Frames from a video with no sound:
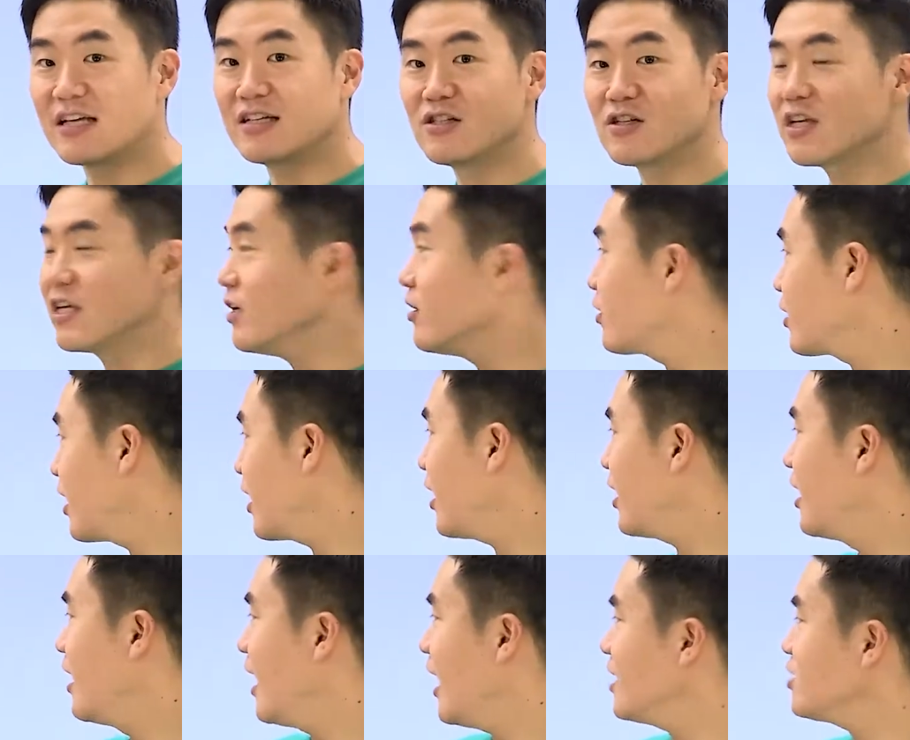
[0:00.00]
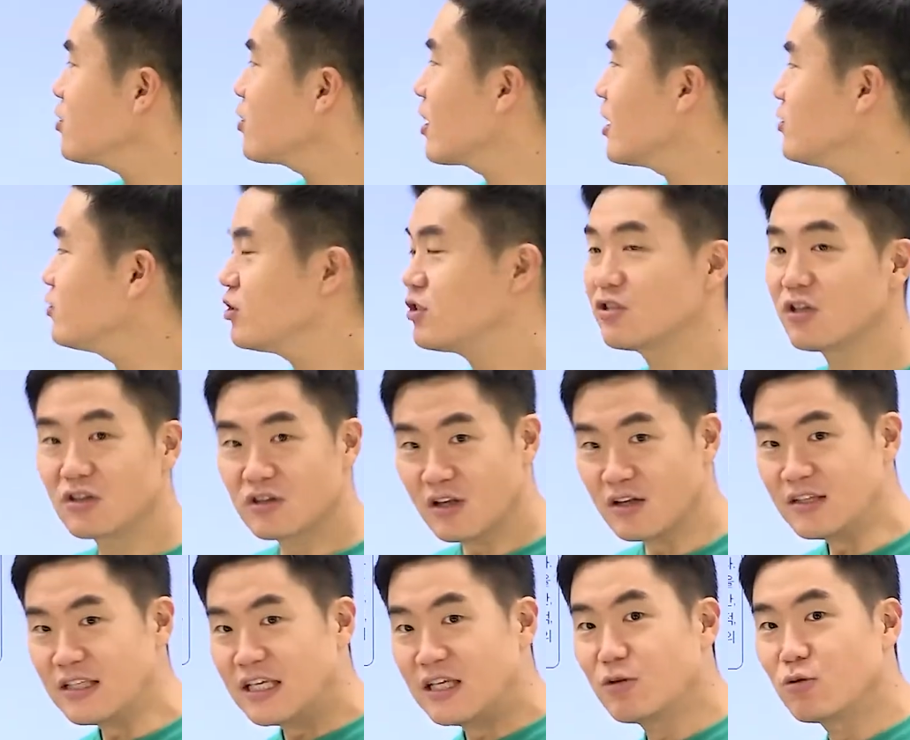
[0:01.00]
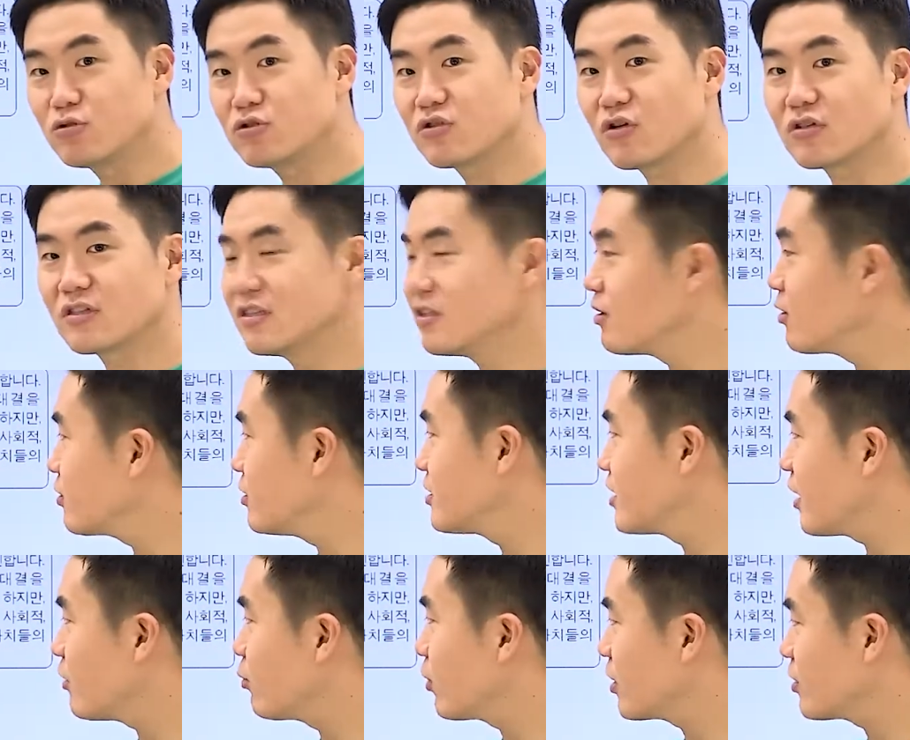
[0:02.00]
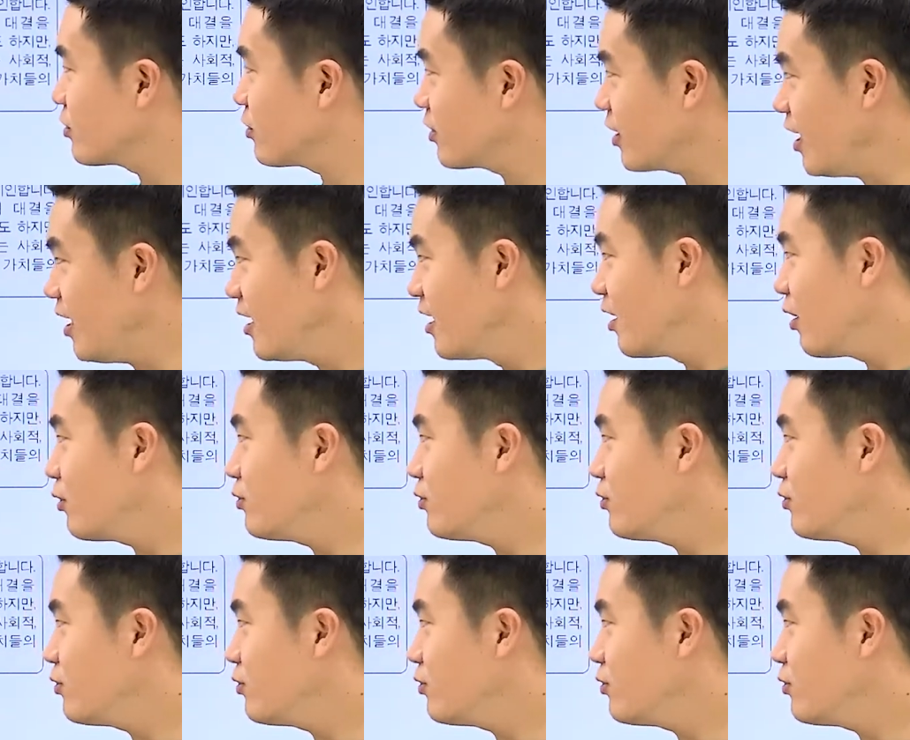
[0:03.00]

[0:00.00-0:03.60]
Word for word: 이제 이렇게 해석할 수 있었던 이론적 근거를 제공했던 게